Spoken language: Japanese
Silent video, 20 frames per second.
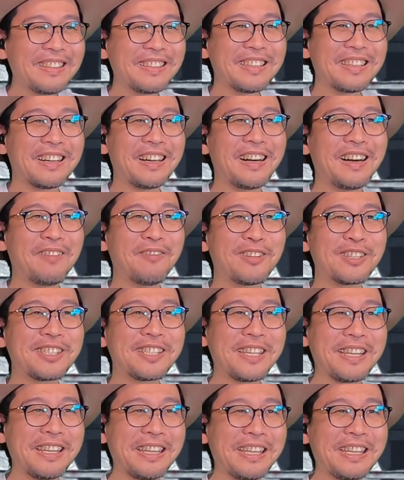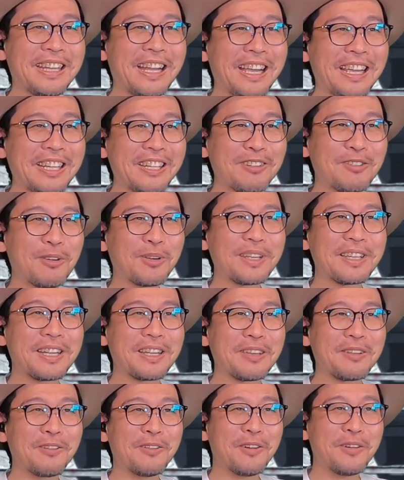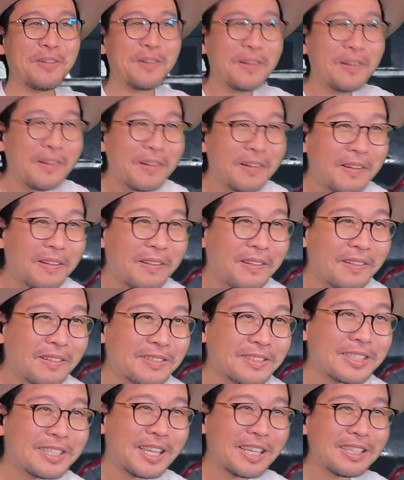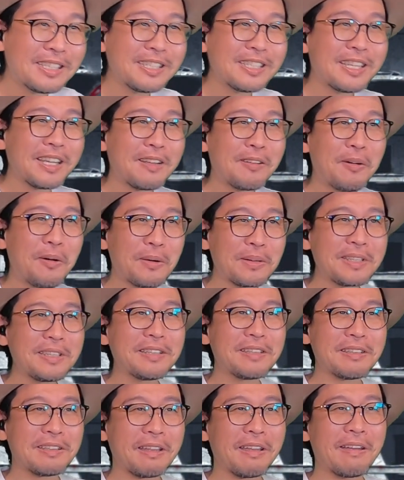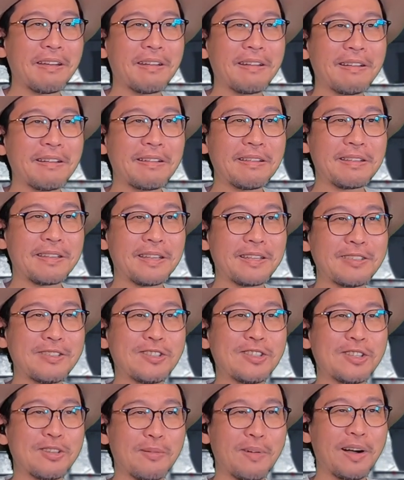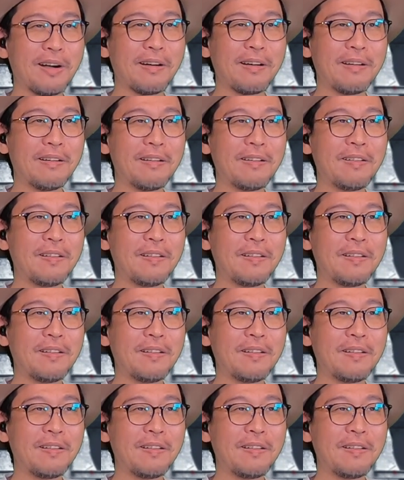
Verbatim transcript: いやー、もう盛大にこけたけど、全然起きんね、デンジは。